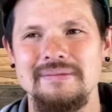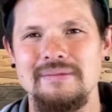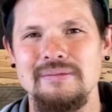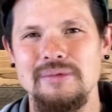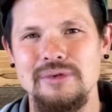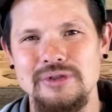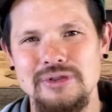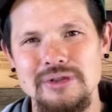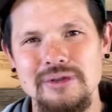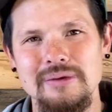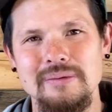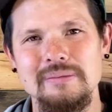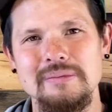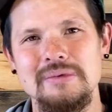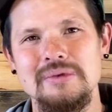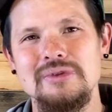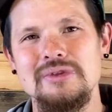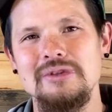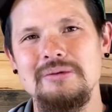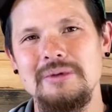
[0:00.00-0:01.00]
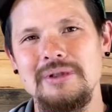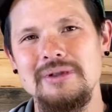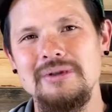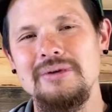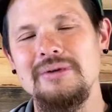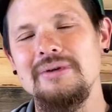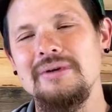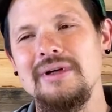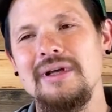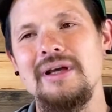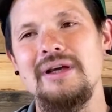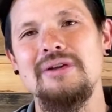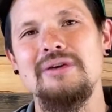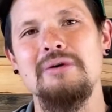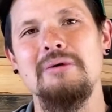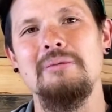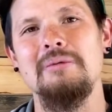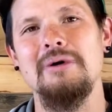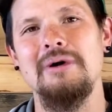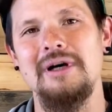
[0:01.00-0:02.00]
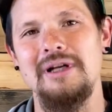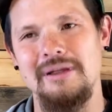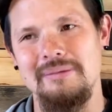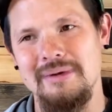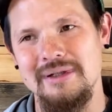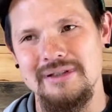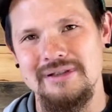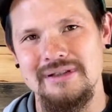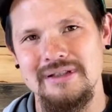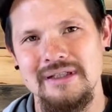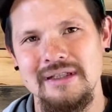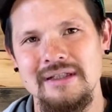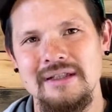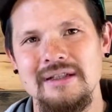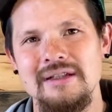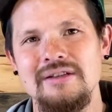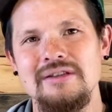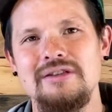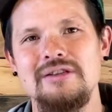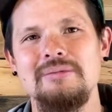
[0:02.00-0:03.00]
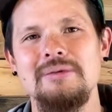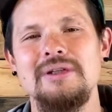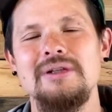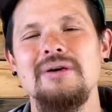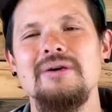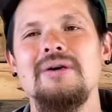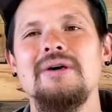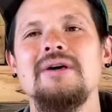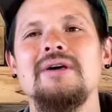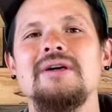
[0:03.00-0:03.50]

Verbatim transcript: もちろん罪の影響もあります罪の